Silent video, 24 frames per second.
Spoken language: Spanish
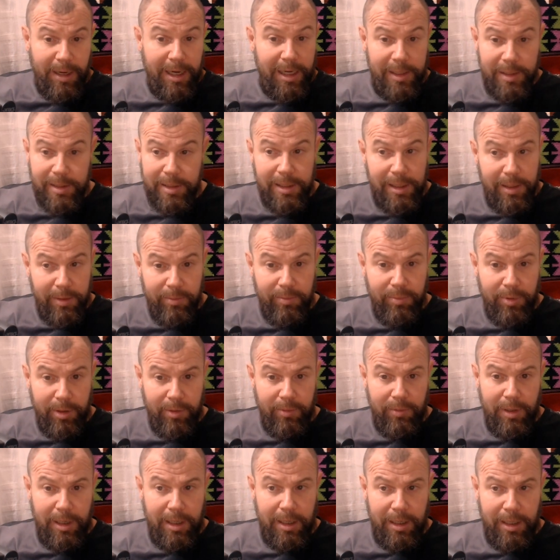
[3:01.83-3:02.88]
siempre
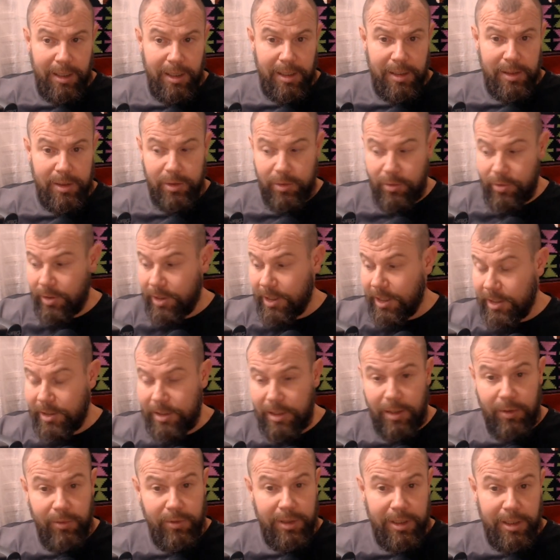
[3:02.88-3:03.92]
una relación que
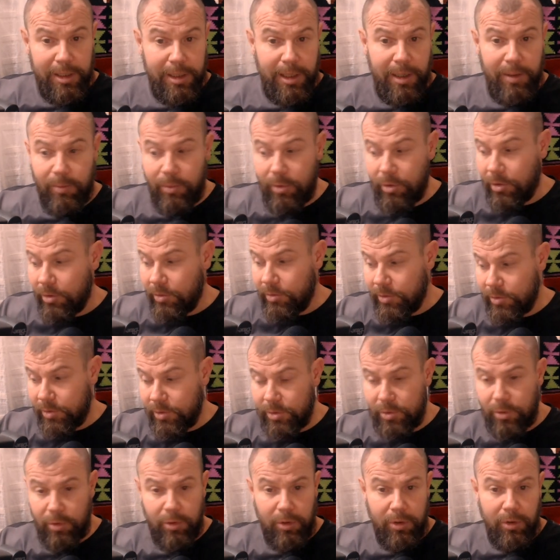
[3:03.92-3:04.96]
hasta hoy es de amor,
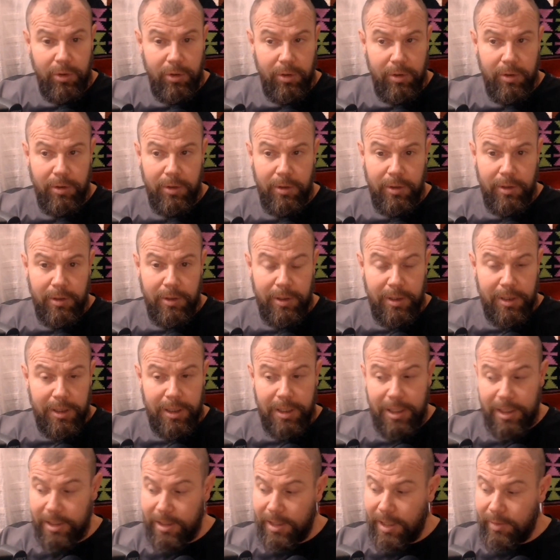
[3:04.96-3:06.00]
solo
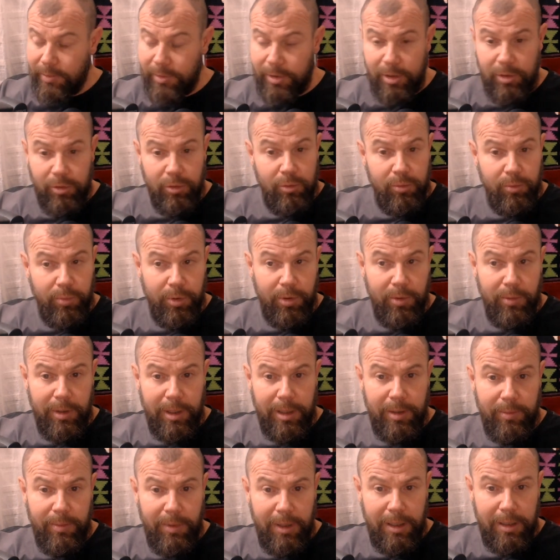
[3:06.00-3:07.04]
que está habiendo un
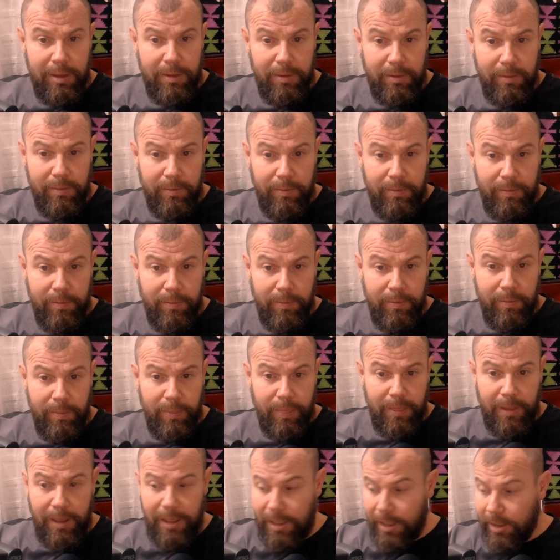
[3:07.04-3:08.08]
problema
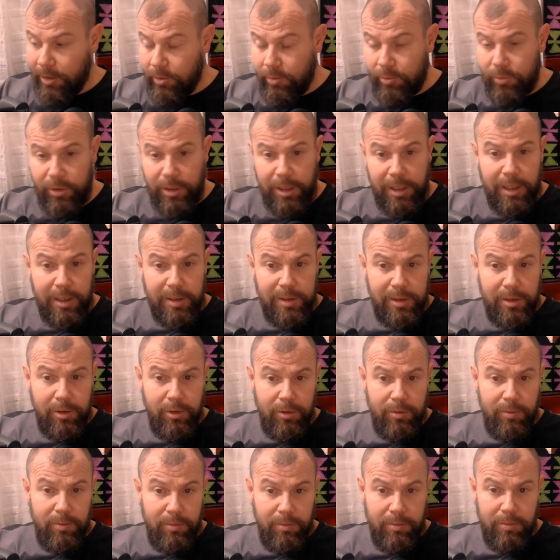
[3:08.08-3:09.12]
en la
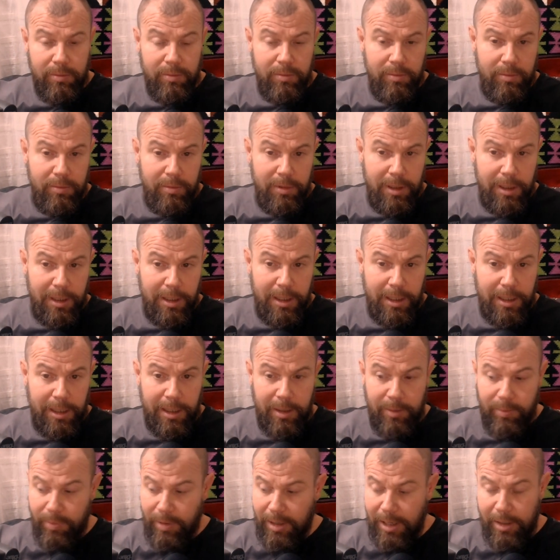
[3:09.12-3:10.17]
comunicación, en
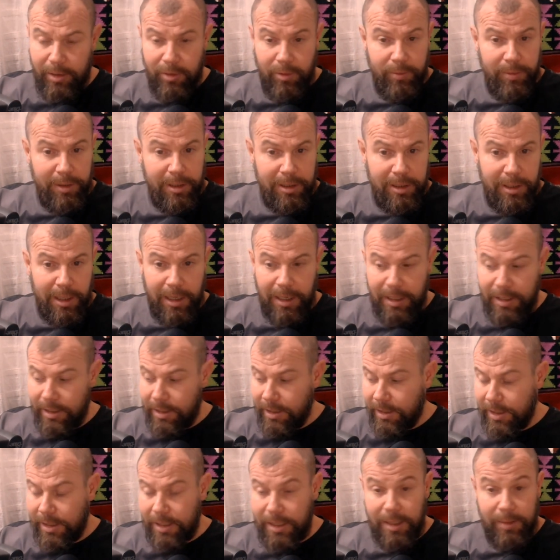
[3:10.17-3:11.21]
el plano mental
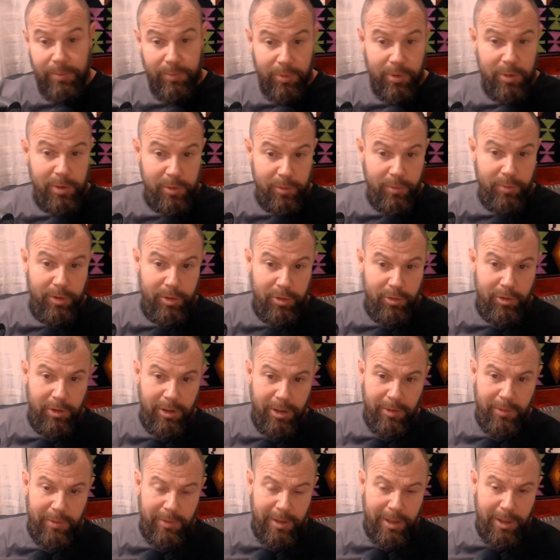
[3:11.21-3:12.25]
y por supuesto en
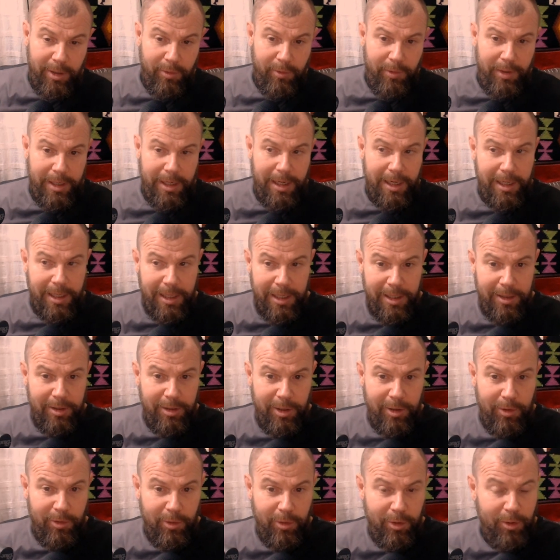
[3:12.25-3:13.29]
lo,
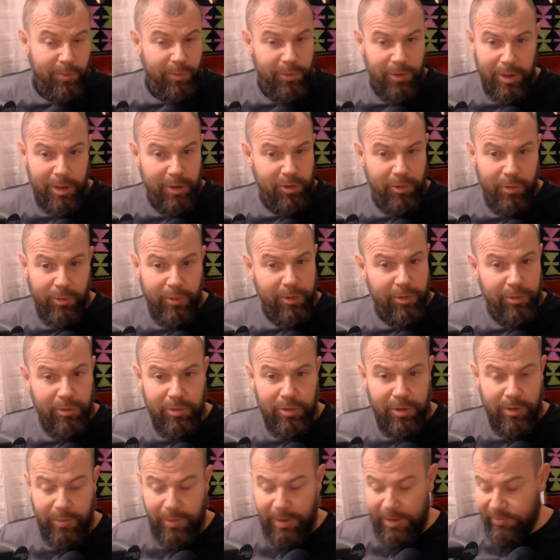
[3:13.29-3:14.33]
energético, ¿no? porque todo esto
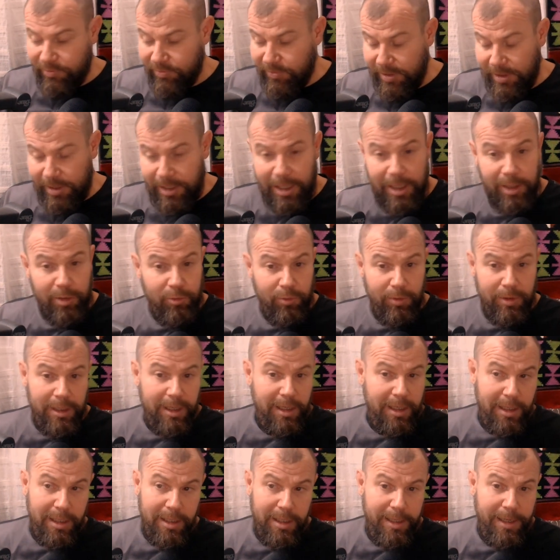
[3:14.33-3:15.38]
te va a afectar a tu
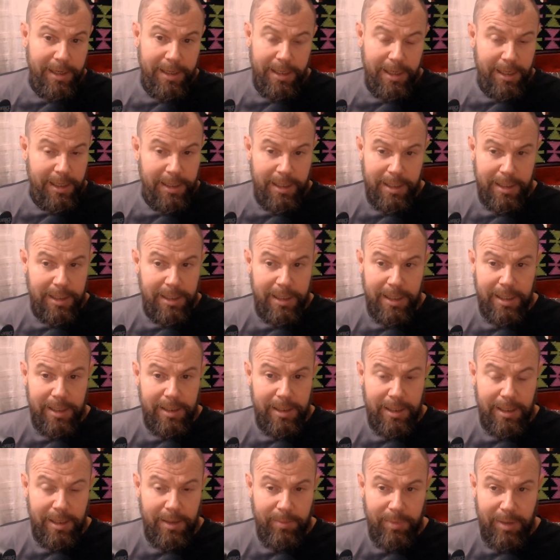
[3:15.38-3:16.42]
energía y la energía de
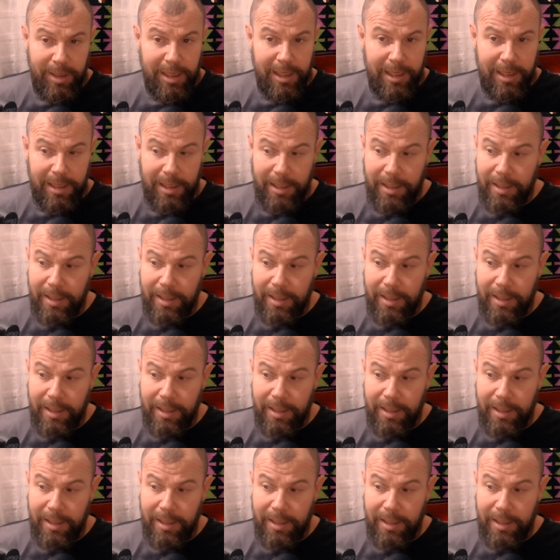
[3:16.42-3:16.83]
la pareja.